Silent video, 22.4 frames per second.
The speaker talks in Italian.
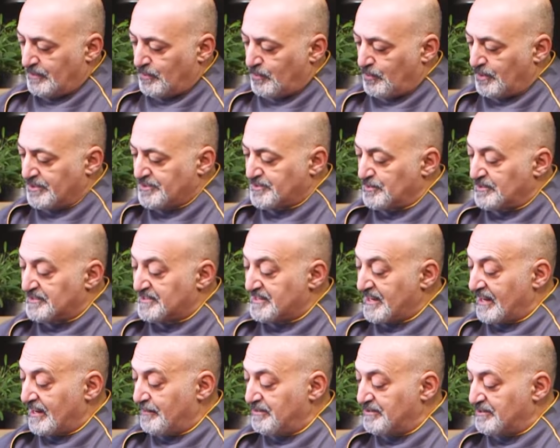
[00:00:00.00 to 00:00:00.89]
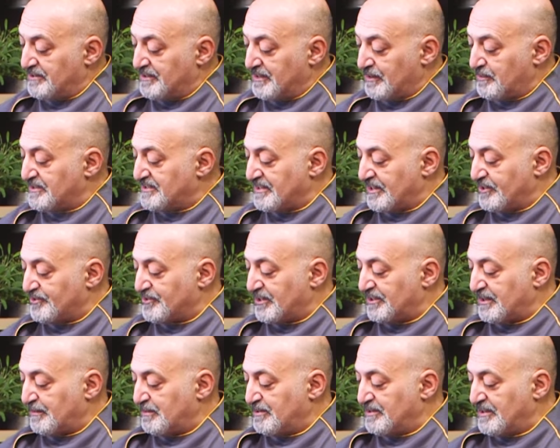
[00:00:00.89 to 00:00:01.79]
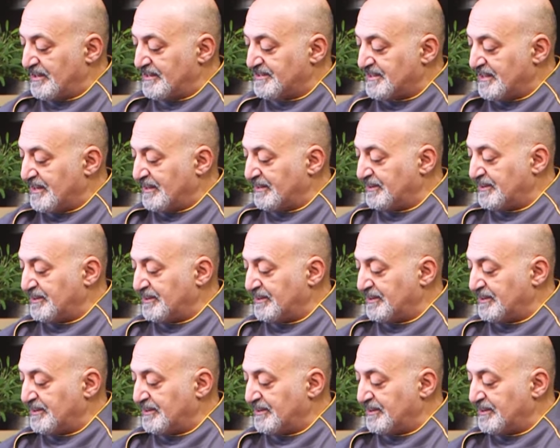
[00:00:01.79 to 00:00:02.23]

Qui sul sale bisogna, in questa ricetta bisogna stare